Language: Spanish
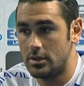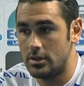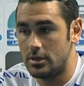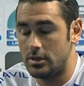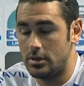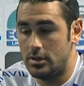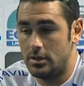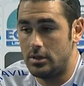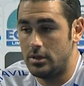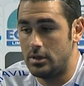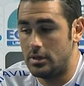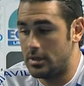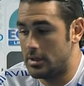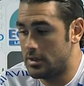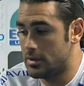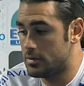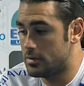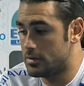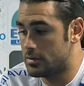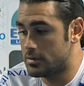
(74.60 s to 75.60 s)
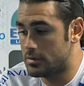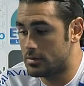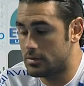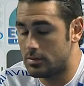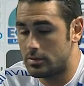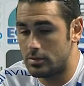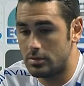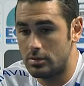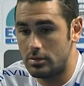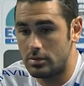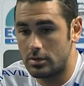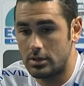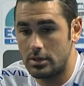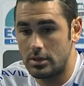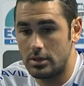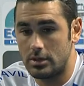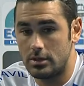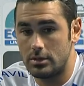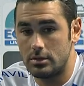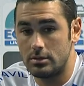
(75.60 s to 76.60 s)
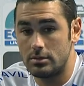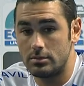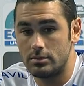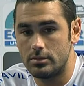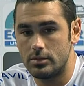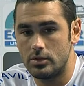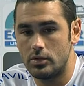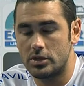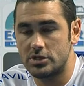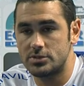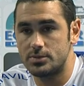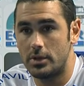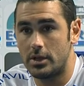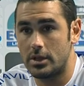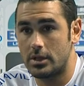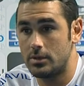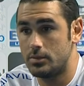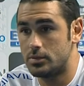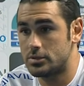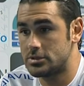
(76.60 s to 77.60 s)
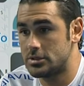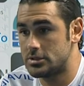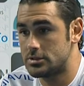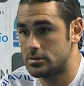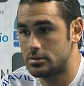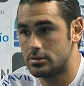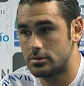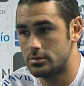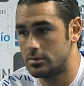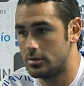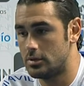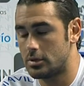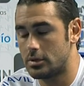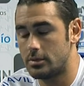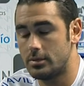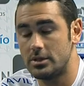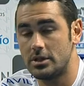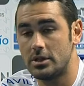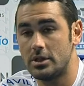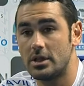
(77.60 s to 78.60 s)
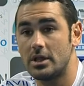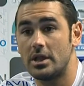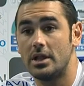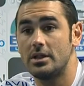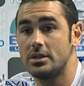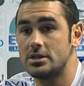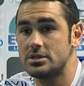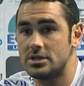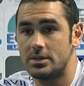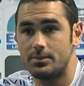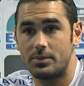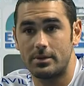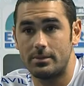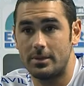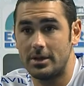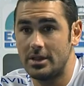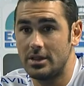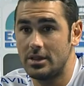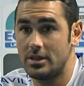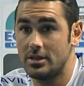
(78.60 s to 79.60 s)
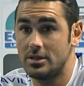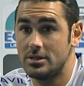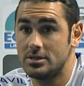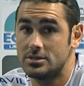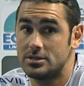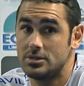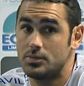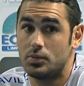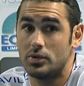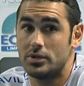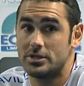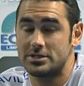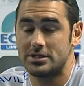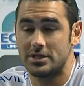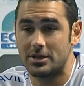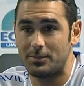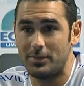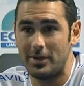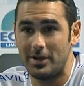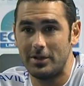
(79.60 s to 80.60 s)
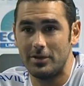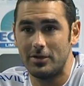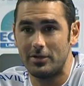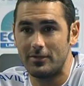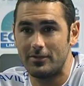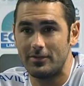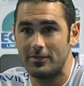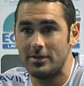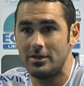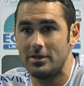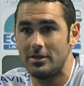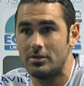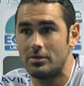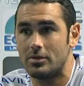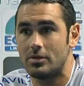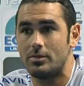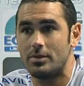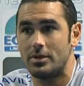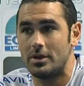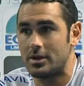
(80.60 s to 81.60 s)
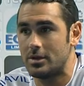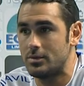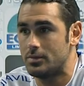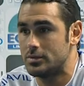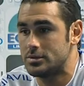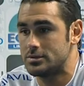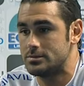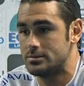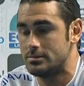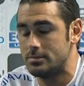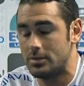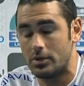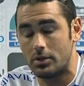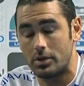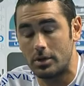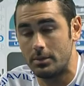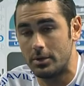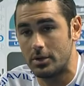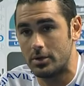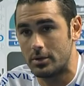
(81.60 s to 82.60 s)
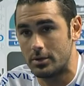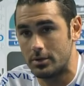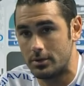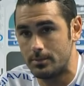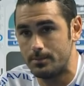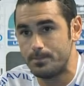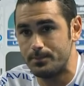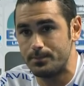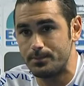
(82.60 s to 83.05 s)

Y nada, yo lo que, lo que espero aquí, pues eso, lo que bien te dije antes, la permanencia y si puede ser playoff y, o Copa del Rey, pues mejor que mejor, ¿no?